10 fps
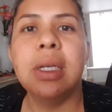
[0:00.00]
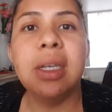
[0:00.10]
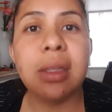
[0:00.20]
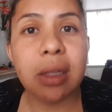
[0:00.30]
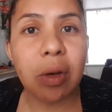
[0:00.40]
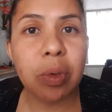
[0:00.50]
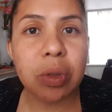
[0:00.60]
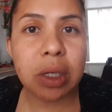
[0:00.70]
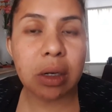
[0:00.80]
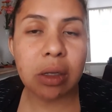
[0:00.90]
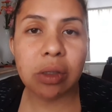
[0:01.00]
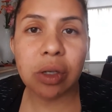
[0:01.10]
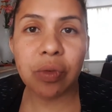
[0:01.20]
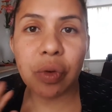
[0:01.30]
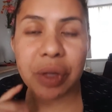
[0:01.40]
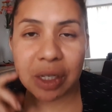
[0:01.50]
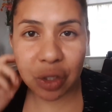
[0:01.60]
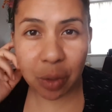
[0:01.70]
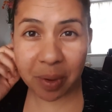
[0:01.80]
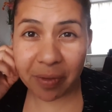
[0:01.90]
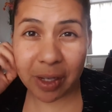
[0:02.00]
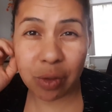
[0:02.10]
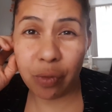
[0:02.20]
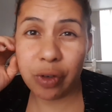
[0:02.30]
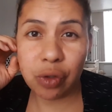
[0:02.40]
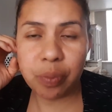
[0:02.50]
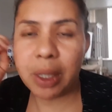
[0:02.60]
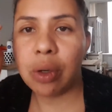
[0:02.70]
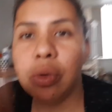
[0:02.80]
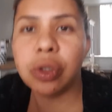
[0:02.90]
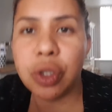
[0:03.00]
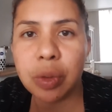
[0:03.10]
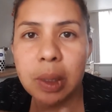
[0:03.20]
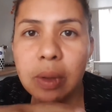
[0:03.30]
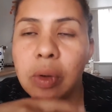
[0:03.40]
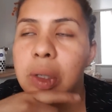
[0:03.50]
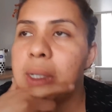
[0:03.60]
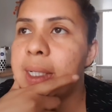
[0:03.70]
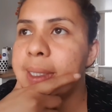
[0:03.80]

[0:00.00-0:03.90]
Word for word: Então, meus queridos, eu voltei só para fazer um vídeo bem curtinho agora,